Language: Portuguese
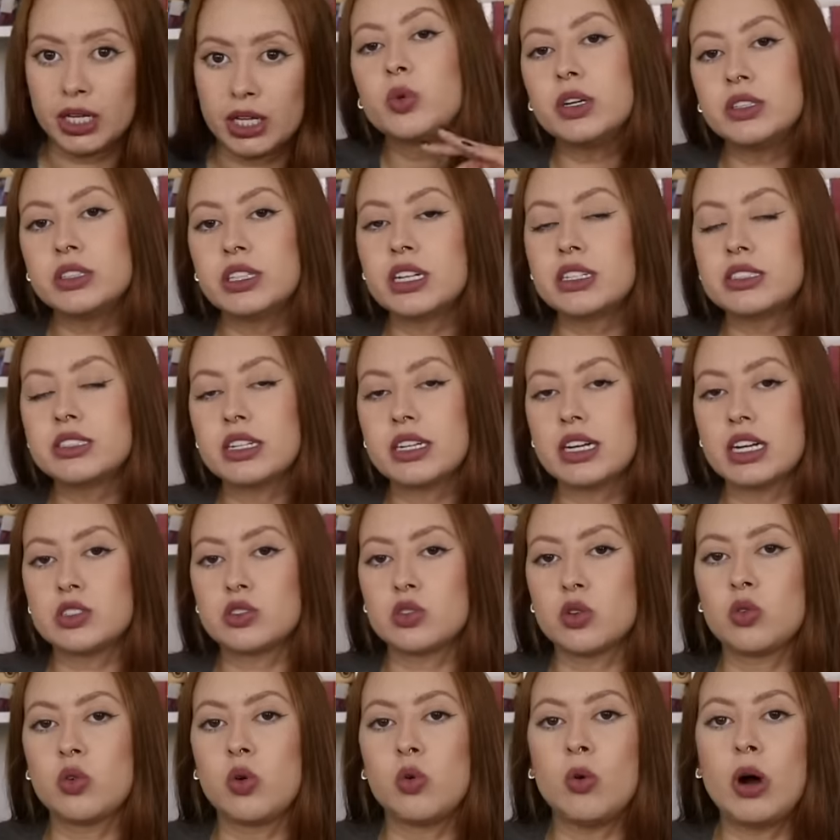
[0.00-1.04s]
Quando ela se
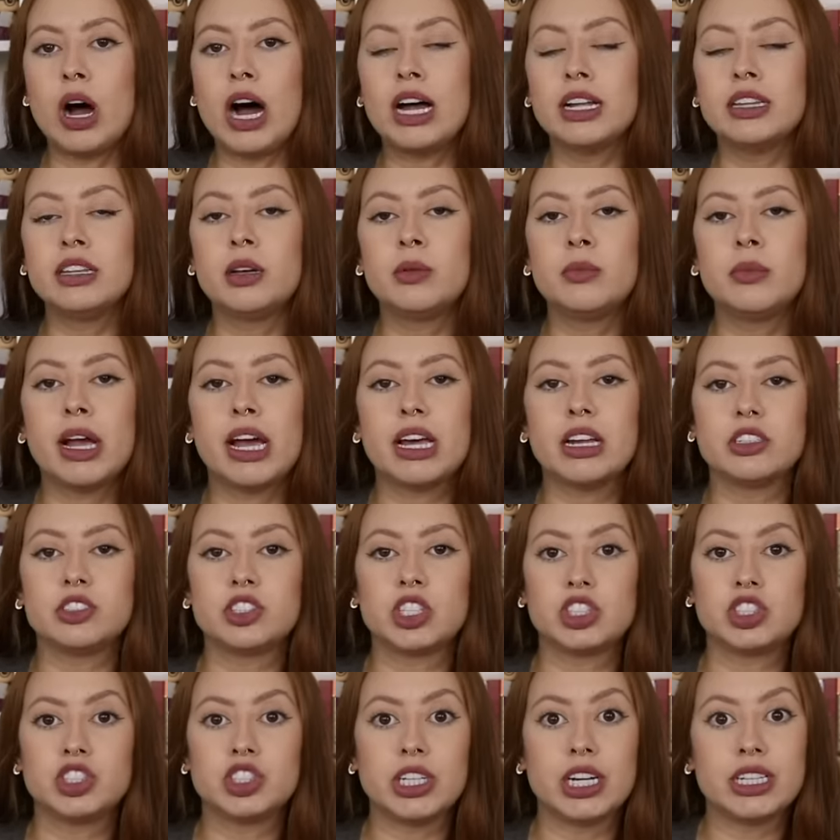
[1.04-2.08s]
casou com o Adam, ela
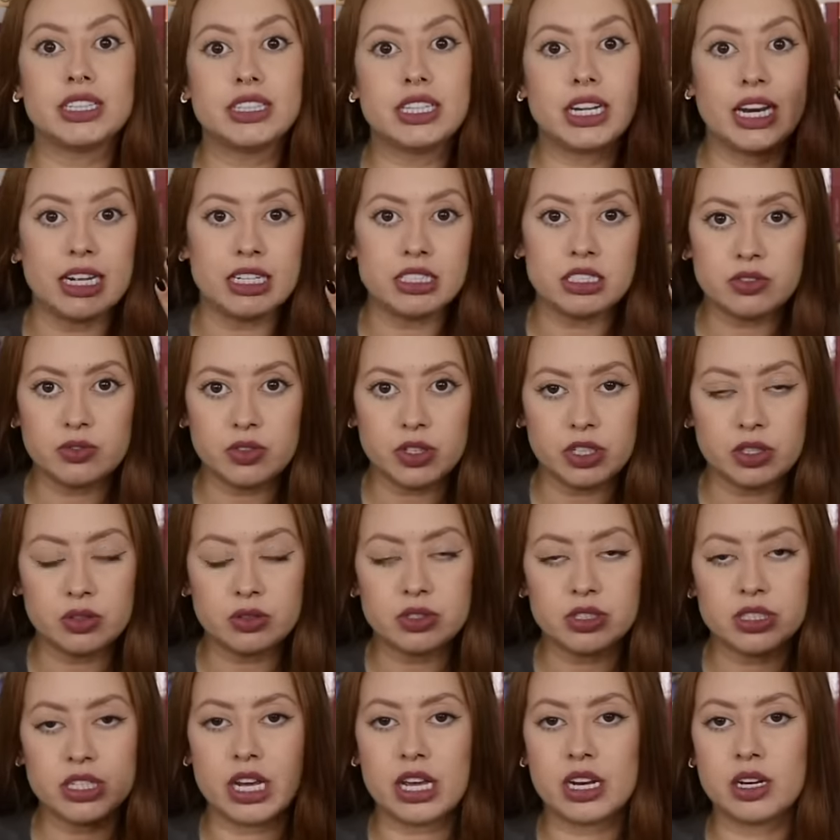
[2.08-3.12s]
já tinha três
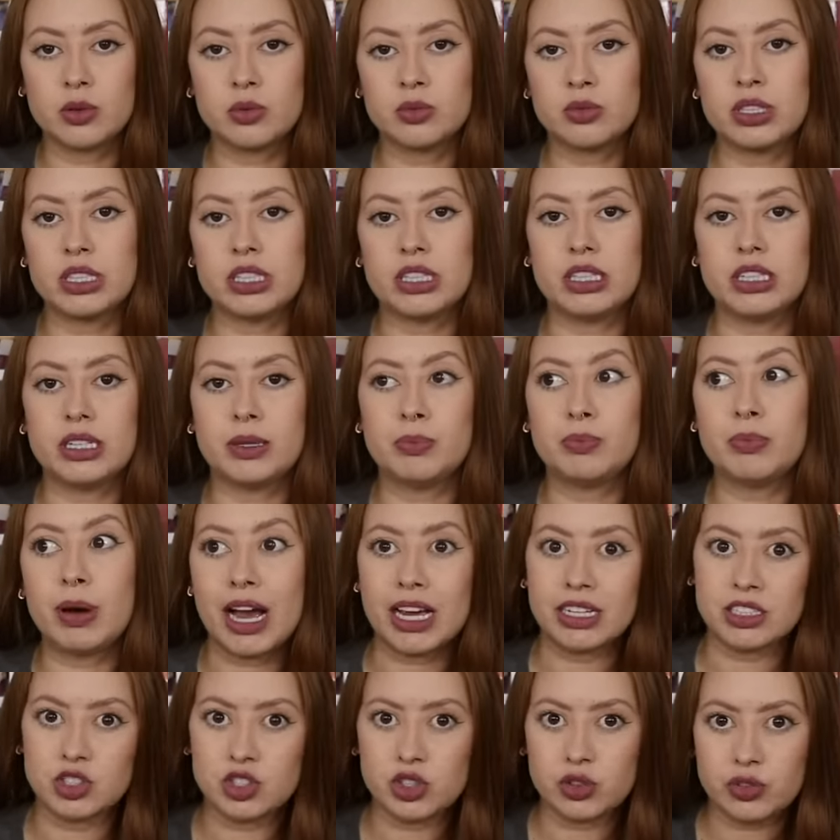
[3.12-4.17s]
filhos que eram de
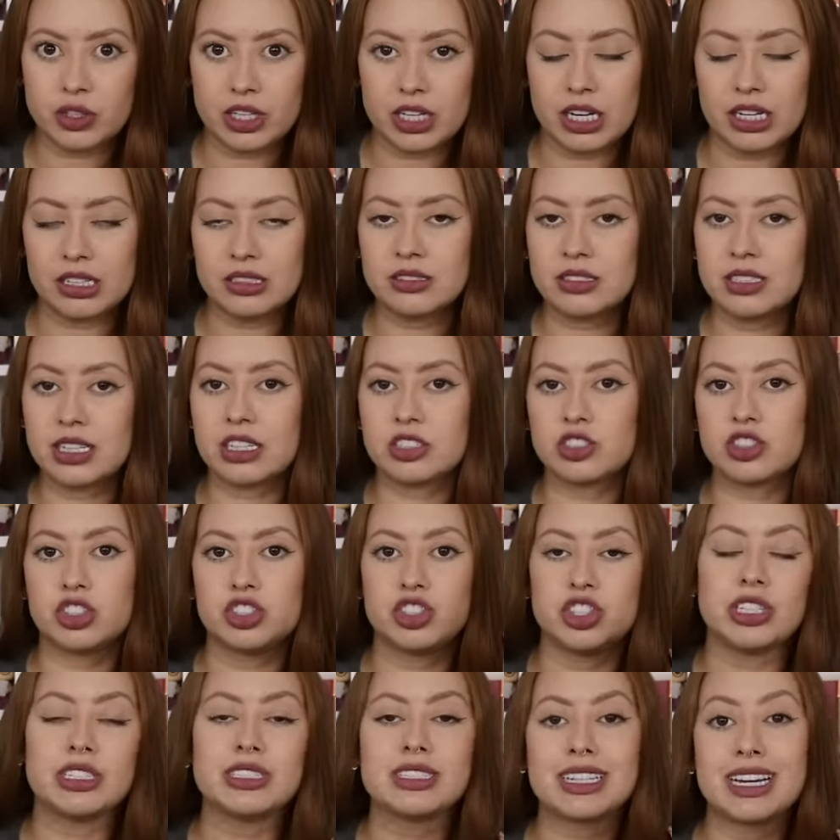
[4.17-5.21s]
pais diferentes e ela já
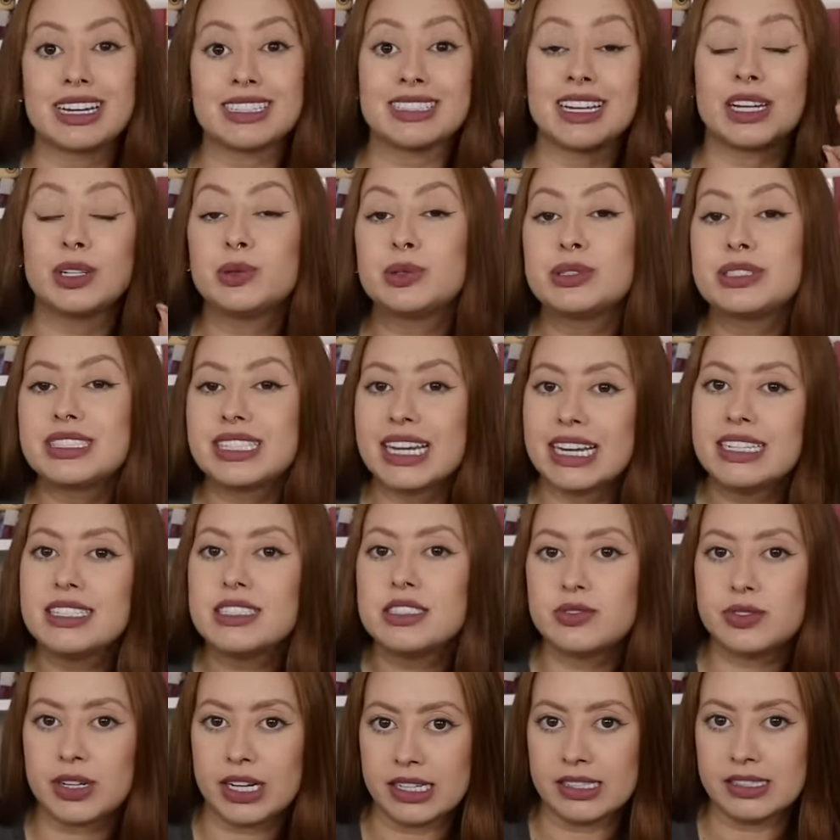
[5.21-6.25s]
tinha se casado
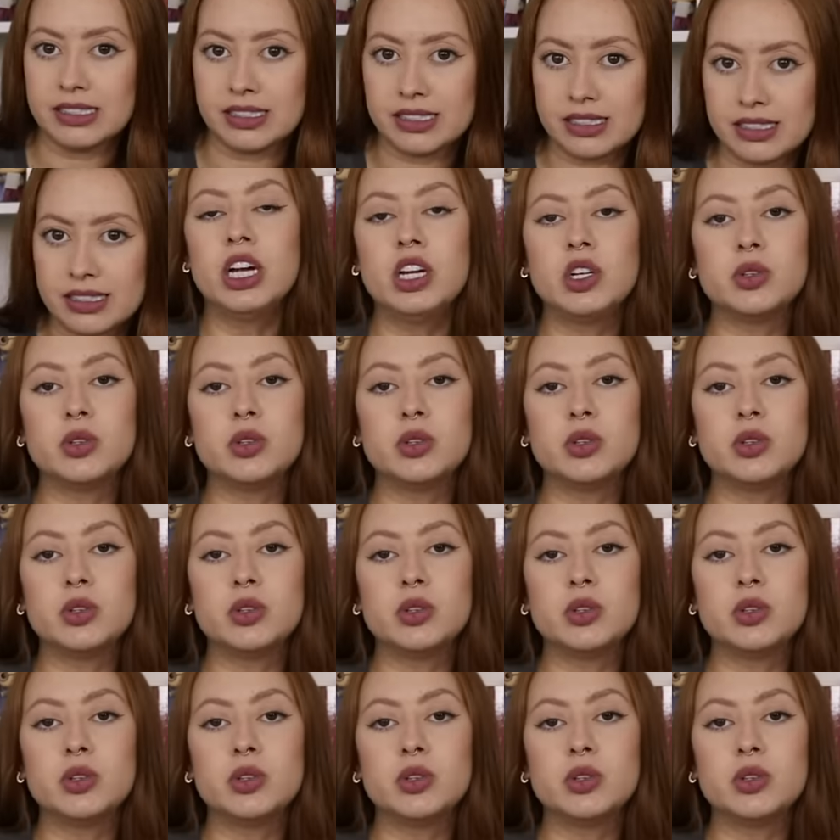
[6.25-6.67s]
seis vezes.